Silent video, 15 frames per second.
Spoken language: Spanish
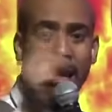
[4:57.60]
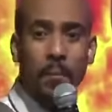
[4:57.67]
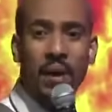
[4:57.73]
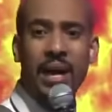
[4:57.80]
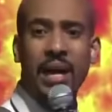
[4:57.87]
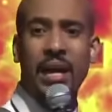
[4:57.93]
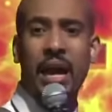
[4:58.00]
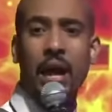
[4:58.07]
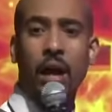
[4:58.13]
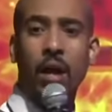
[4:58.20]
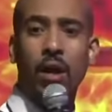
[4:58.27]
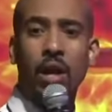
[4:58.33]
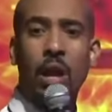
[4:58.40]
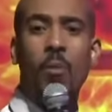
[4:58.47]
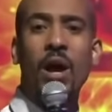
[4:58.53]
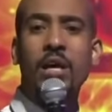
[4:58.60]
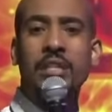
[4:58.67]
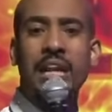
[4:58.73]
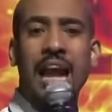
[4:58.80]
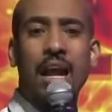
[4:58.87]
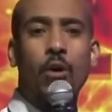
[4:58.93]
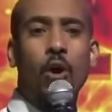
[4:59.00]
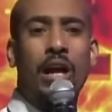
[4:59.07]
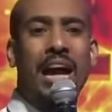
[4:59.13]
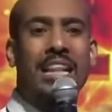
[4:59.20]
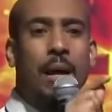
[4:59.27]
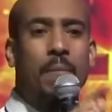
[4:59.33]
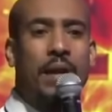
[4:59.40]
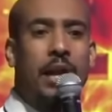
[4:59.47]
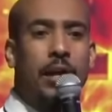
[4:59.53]
mire, le voy a decir algo.
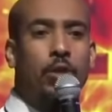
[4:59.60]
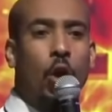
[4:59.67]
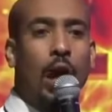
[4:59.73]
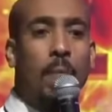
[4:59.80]
Cada ministro